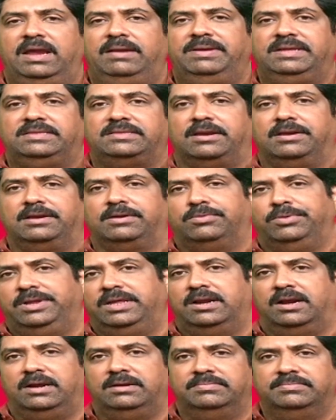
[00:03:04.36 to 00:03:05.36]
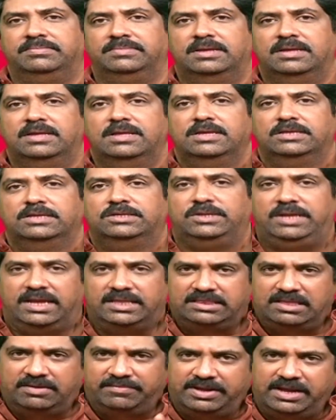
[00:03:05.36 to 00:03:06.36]
மேன்மை தரக்கூடிய நாள் ஸோ
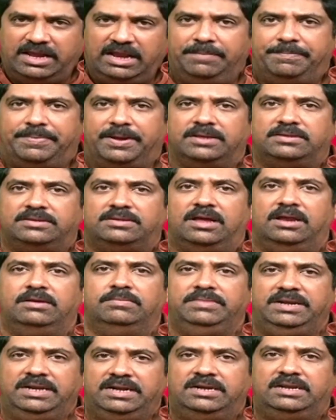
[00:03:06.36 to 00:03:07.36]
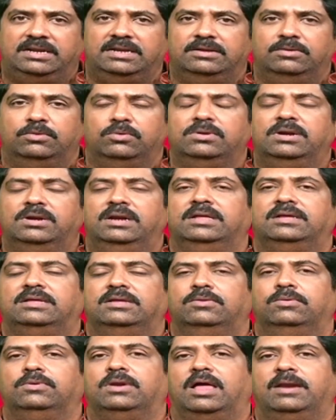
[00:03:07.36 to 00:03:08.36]
எந்த வகையில் பார்த்தாலும் இன்று
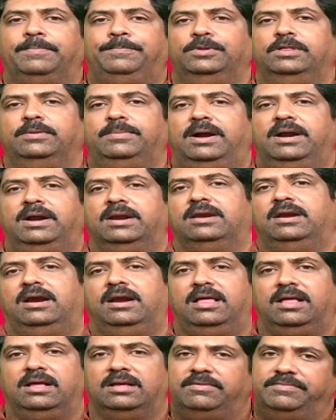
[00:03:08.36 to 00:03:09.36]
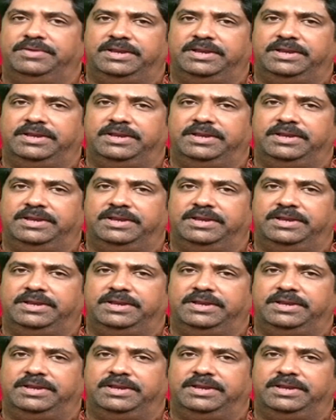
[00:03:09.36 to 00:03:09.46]
உங்களுக்கு ஒரு அற்புதமான நாளாக